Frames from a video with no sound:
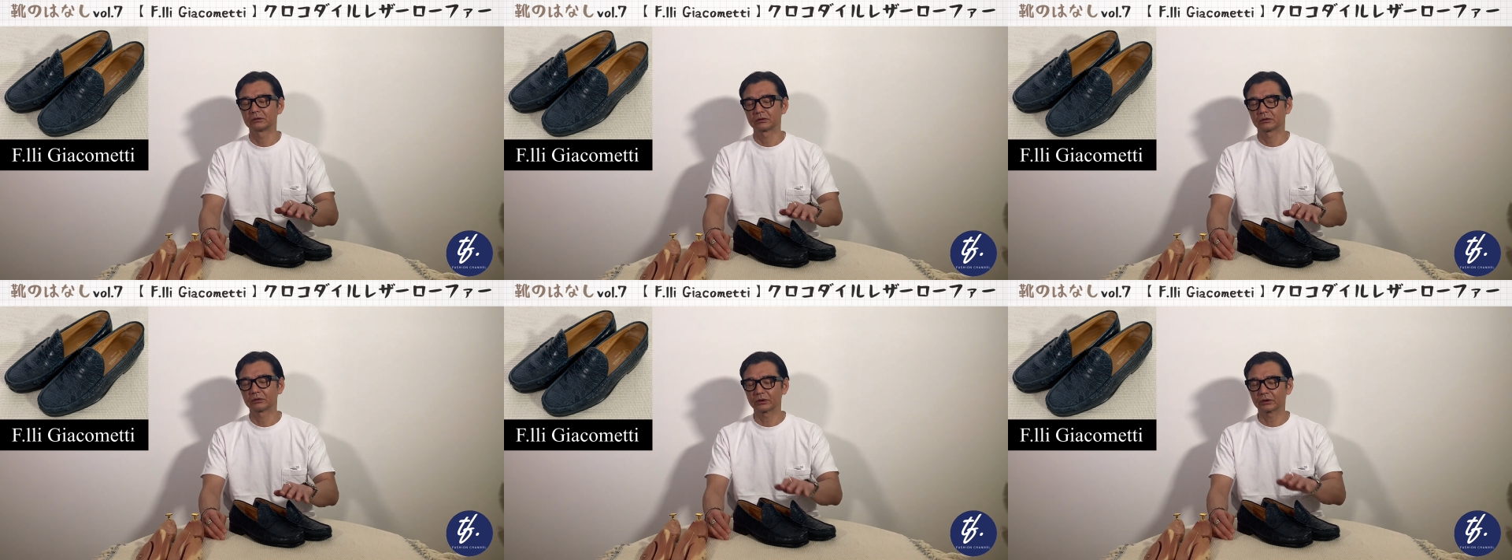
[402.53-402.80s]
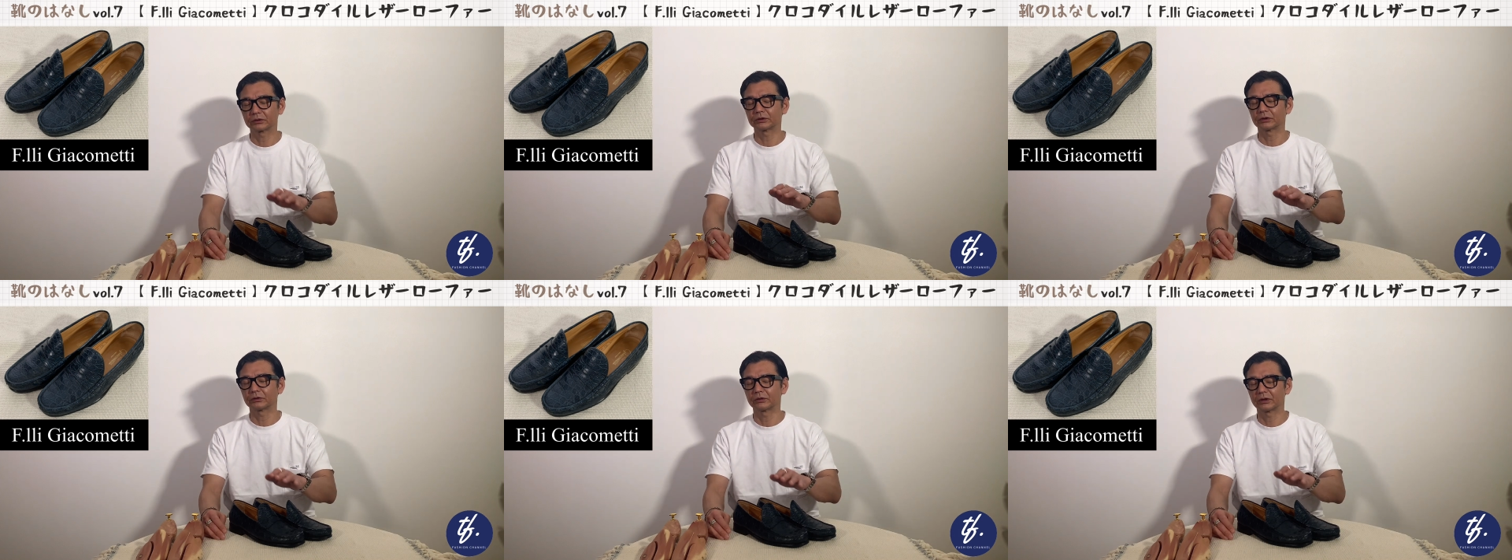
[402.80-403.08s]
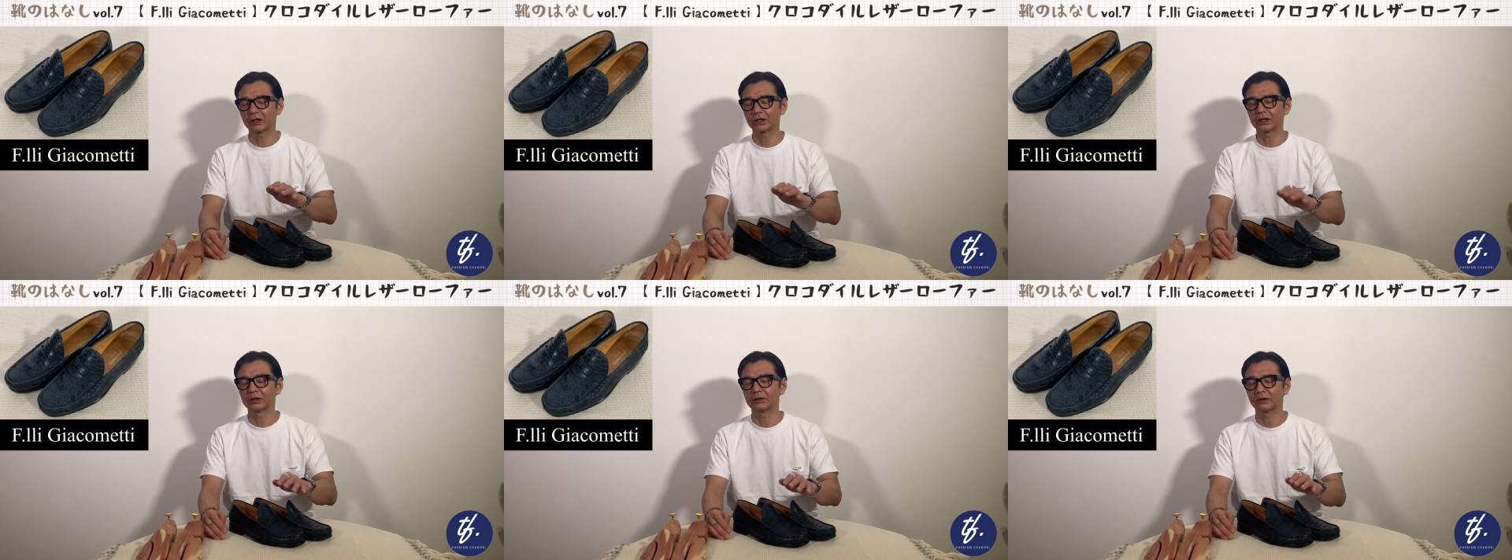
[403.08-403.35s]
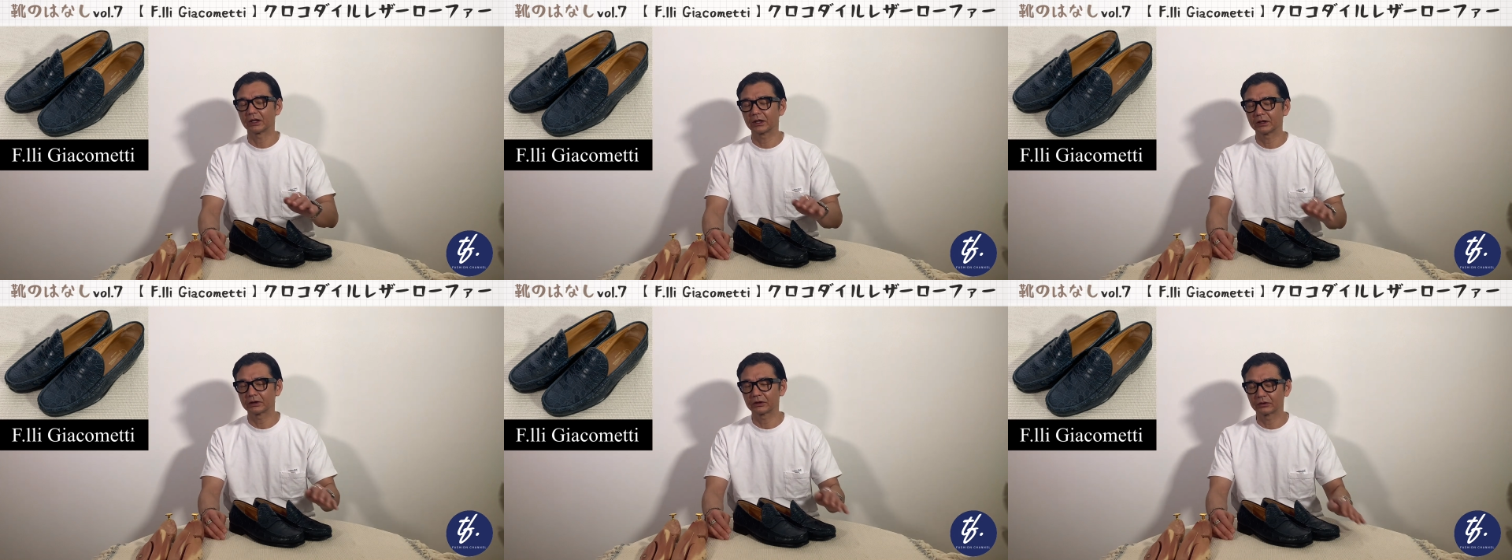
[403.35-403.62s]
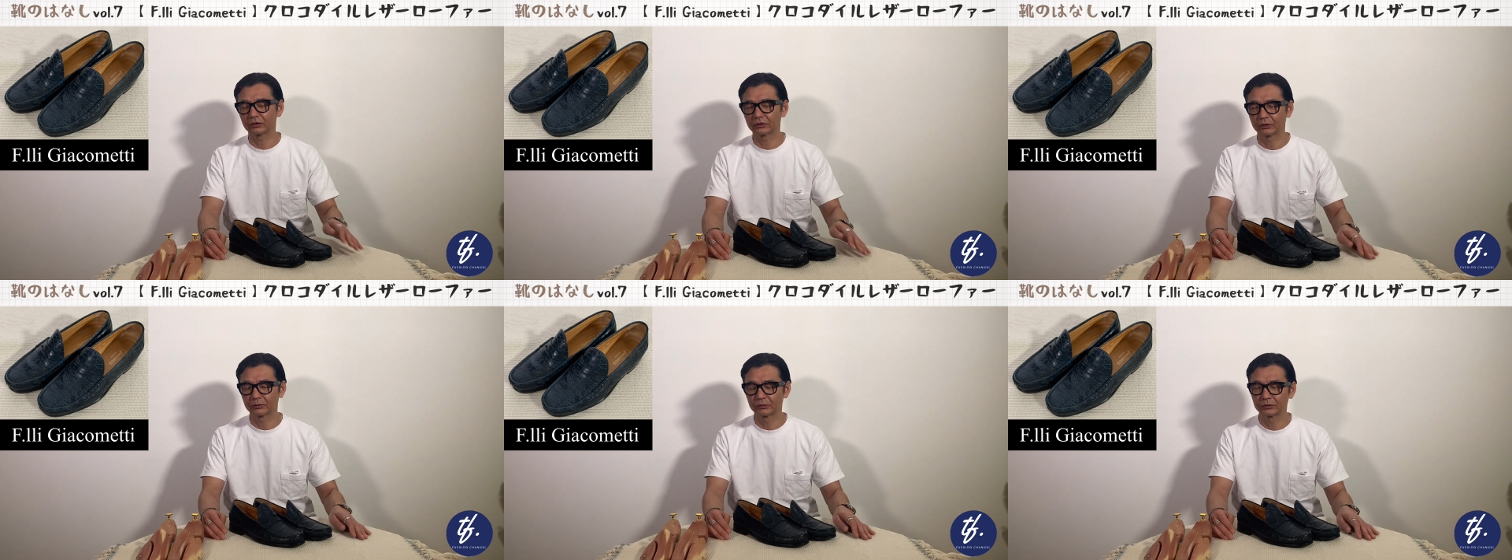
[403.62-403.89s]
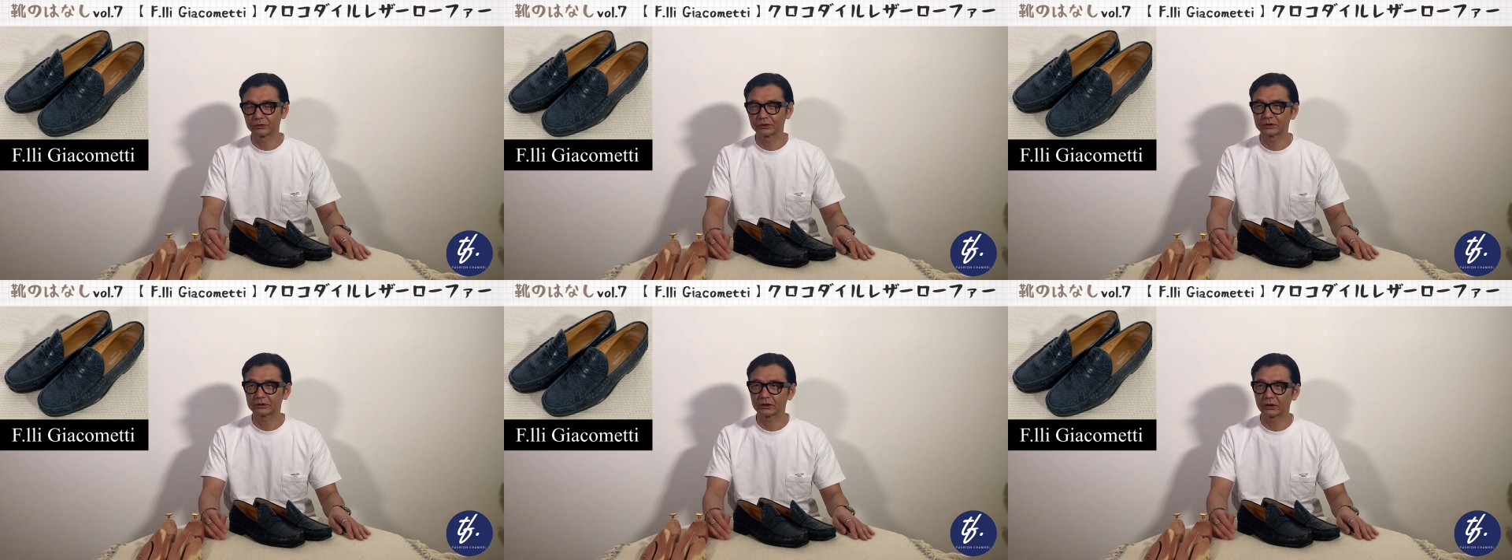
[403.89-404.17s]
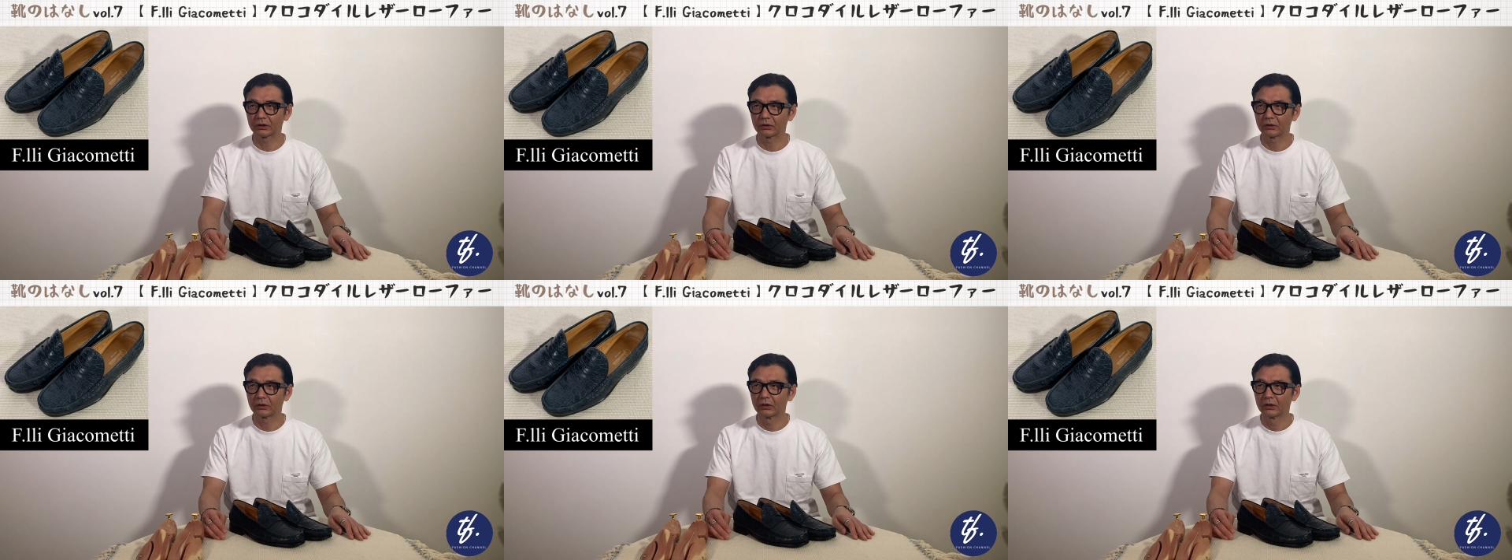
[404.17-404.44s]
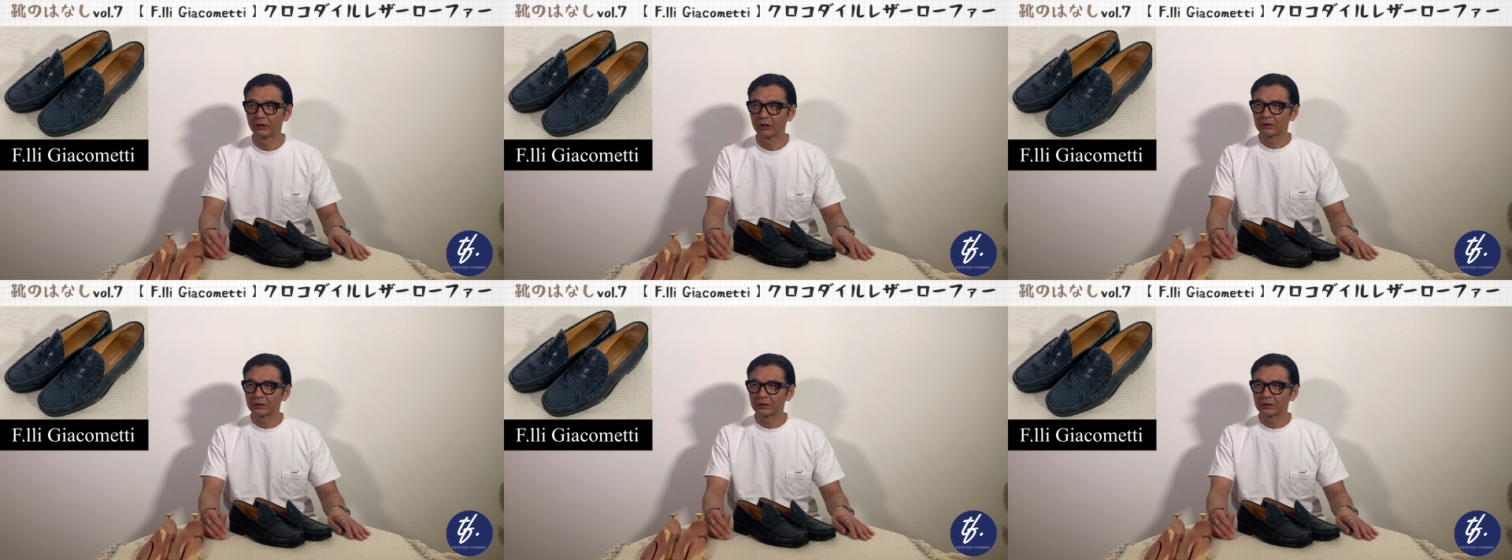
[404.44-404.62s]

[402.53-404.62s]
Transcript: コレクションの中には入ってると思うんですけど、